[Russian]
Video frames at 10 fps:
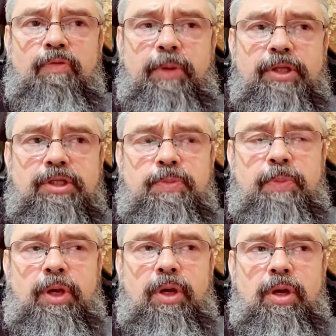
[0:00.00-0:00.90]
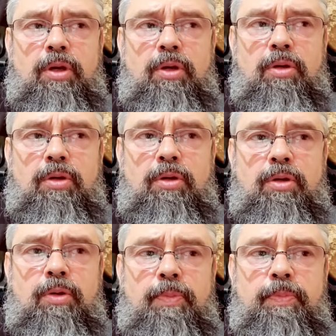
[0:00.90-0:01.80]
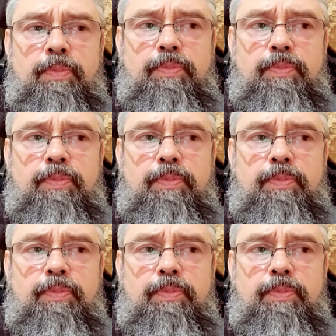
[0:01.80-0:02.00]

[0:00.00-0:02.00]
принципе, а,